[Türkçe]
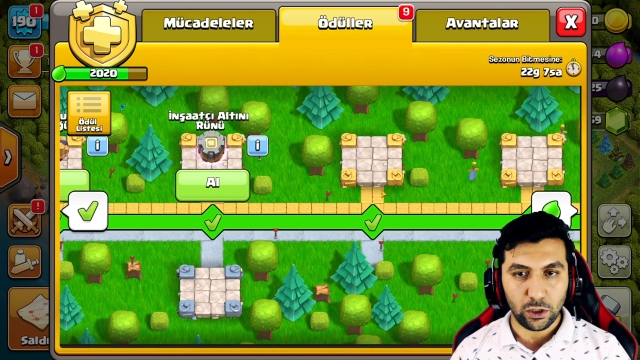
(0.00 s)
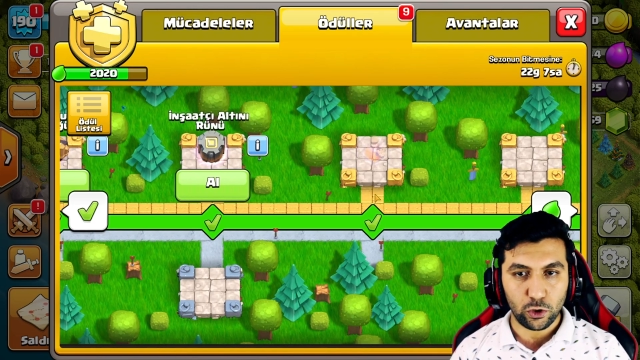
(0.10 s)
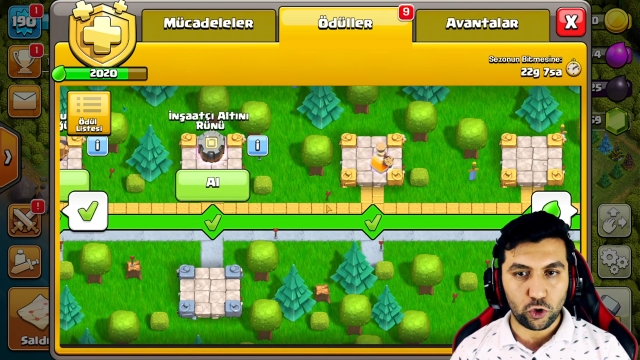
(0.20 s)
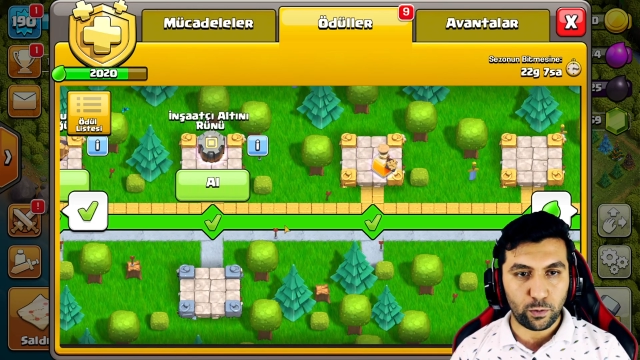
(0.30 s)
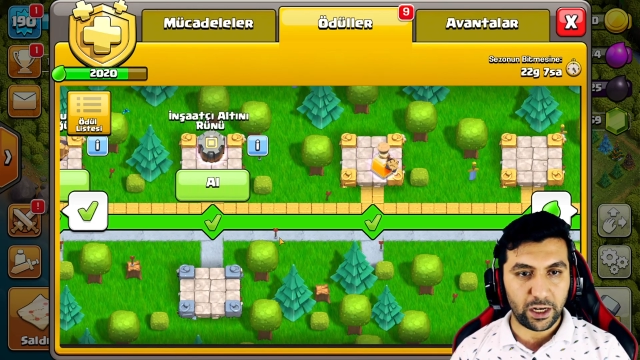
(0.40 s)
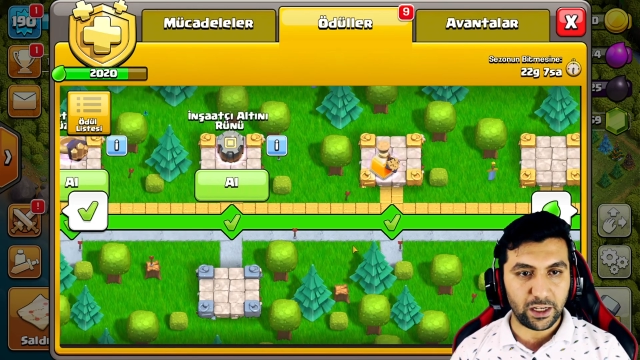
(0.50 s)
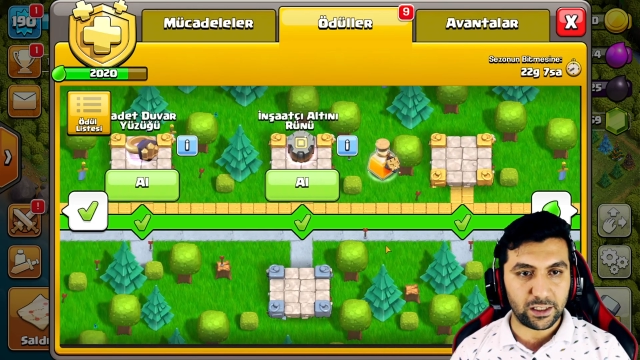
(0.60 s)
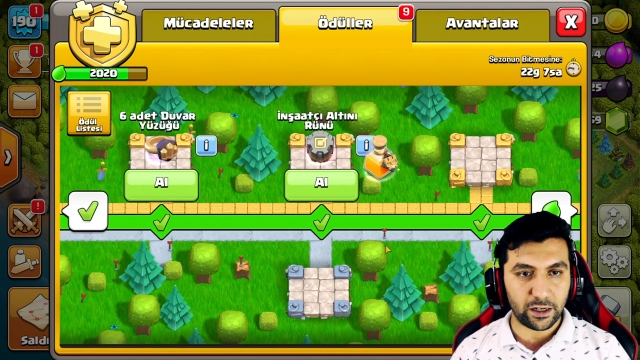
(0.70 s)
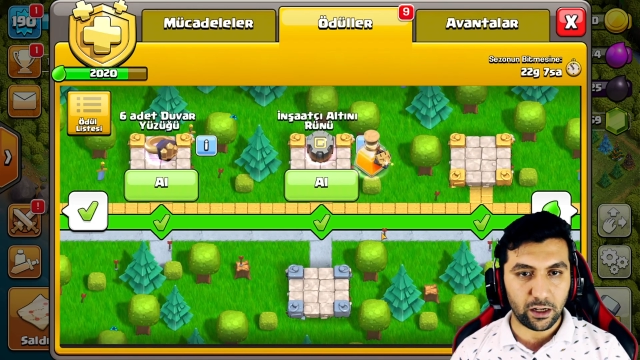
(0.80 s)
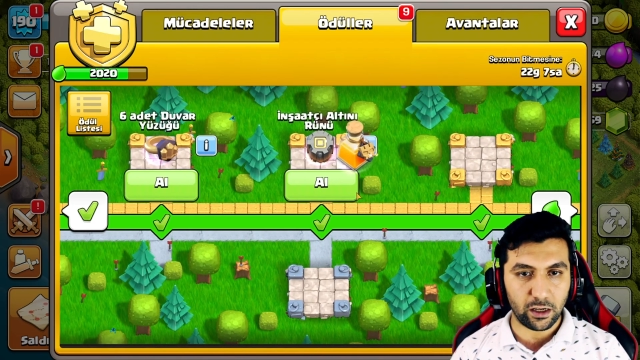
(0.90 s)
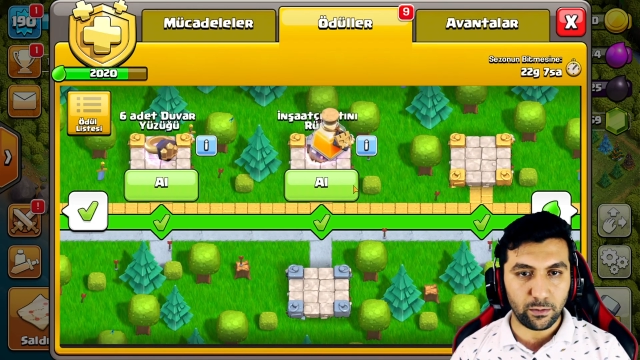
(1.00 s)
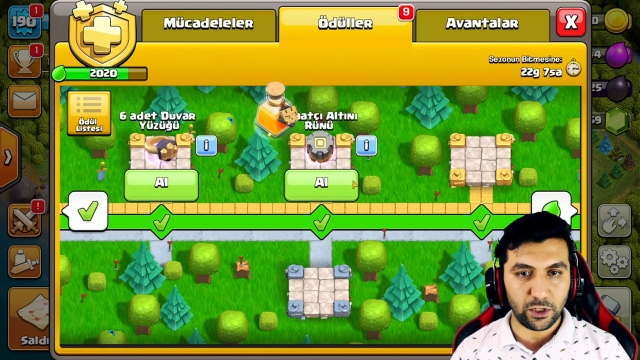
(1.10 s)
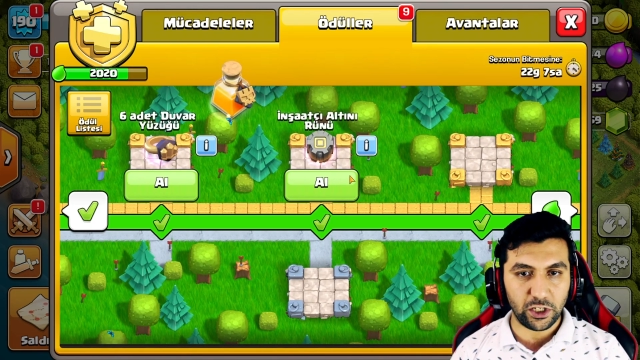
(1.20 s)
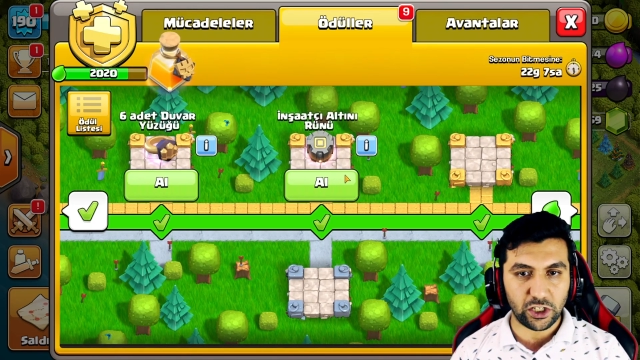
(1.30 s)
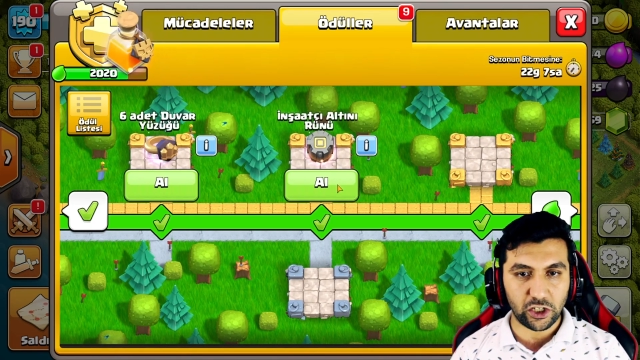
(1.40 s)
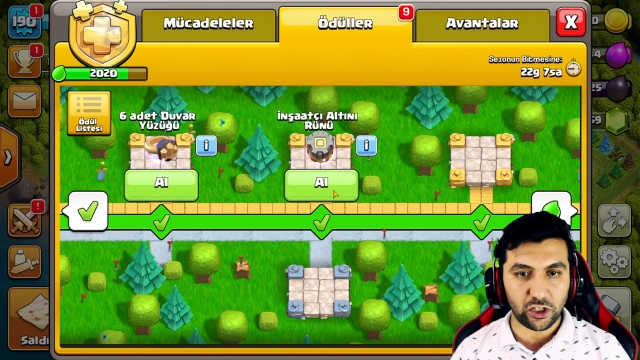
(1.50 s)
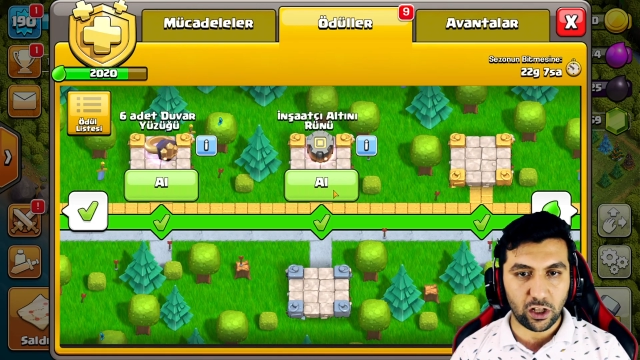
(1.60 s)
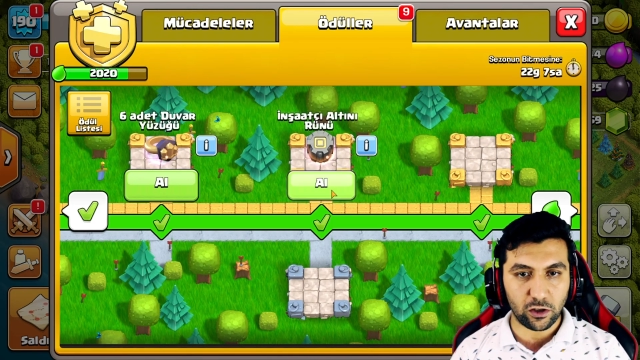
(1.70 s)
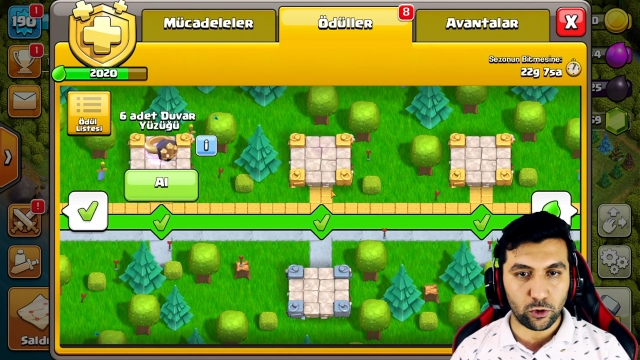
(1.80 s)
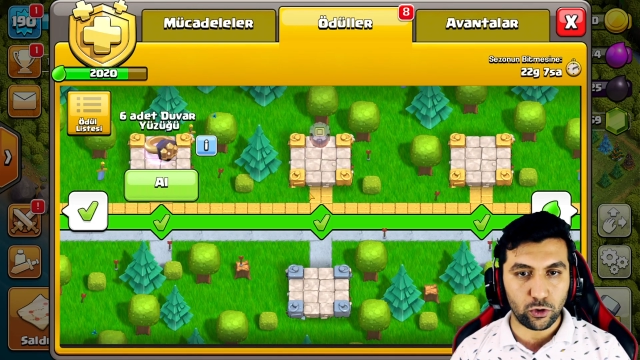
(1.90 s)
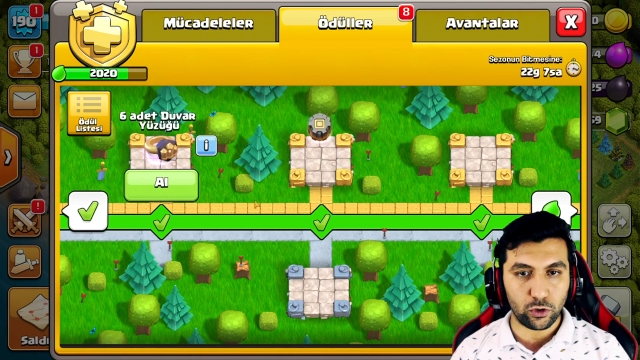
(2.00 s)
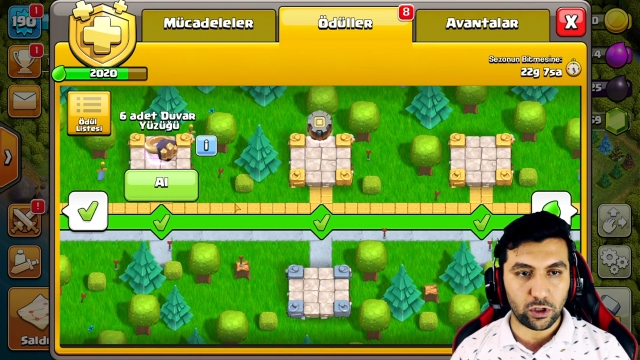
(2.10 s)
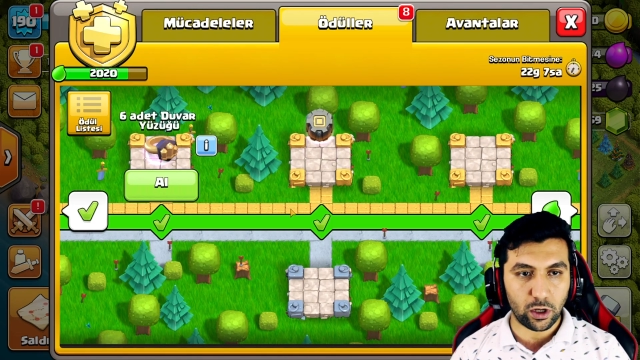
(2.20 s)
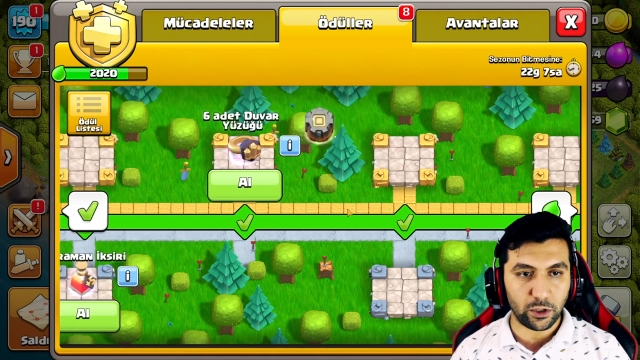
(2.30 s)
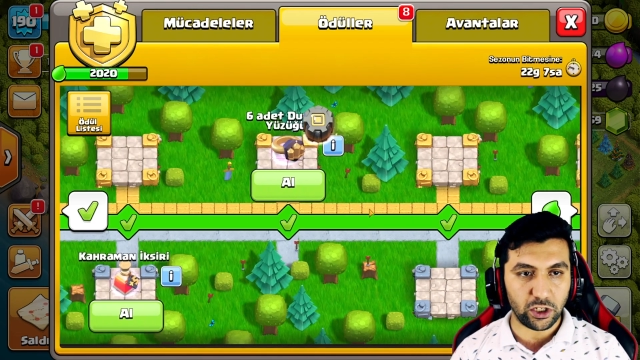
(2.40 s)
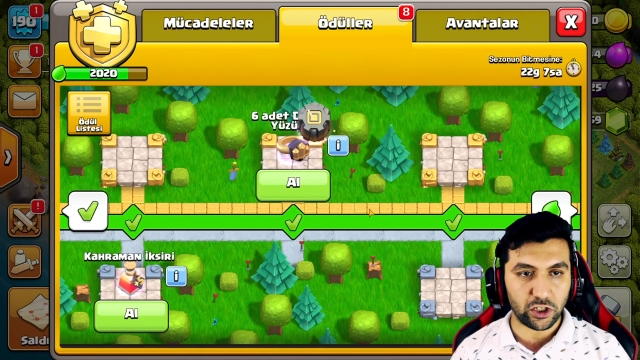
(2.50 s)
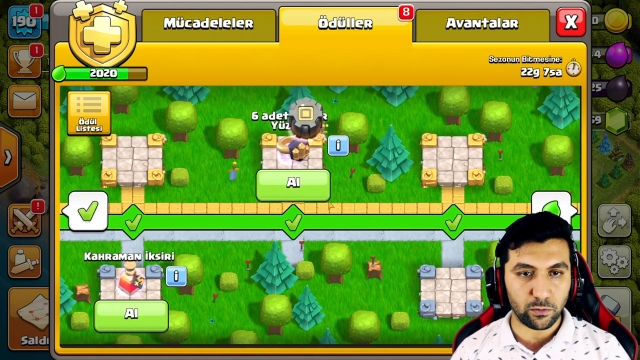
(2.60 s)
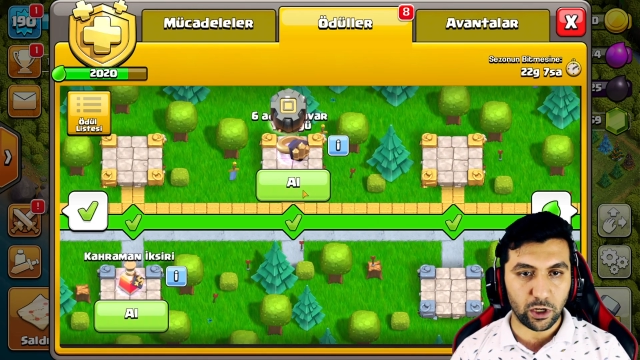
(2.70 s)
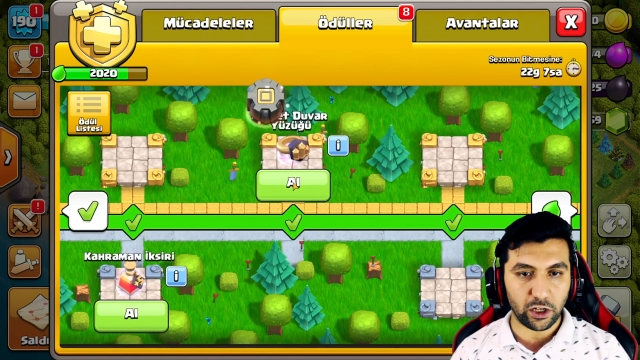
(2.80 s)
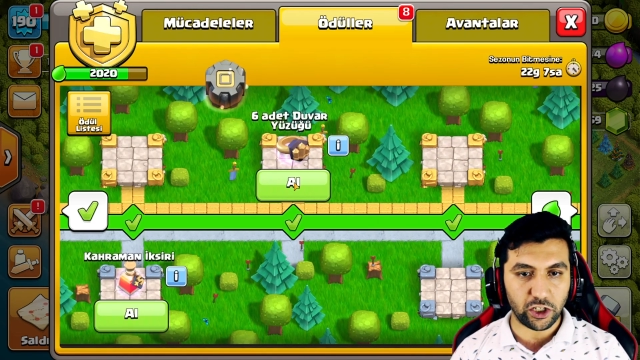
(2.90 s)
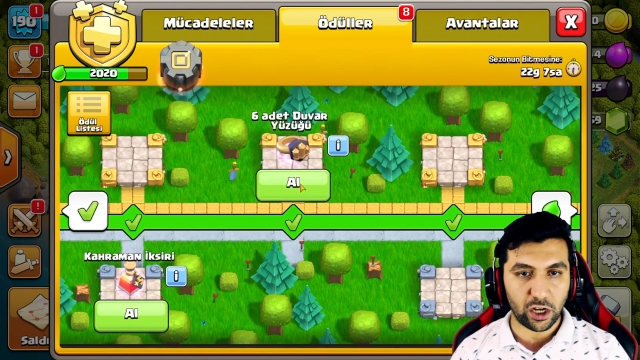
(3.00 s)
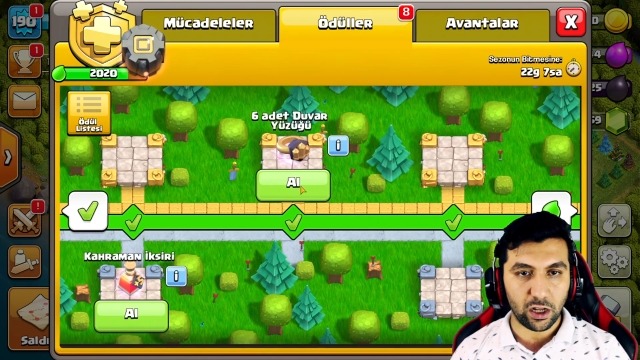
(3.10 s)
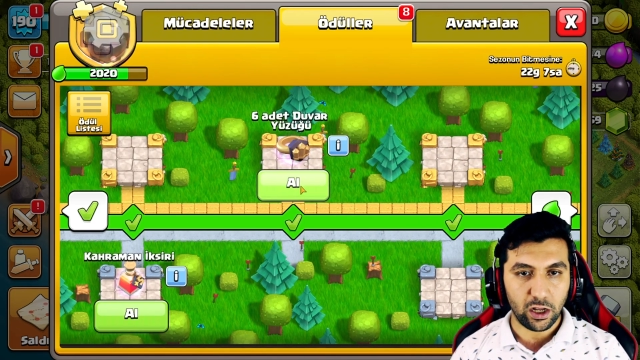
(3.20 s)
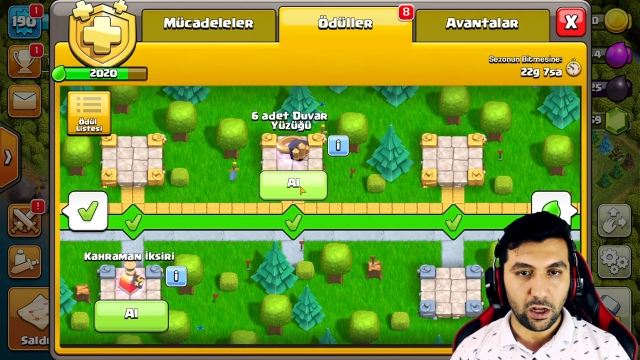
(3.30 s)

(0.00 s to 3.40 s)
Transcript: Süper iksir alalım. İnşaatçı altın ürünü tabii ki işime yarayacak.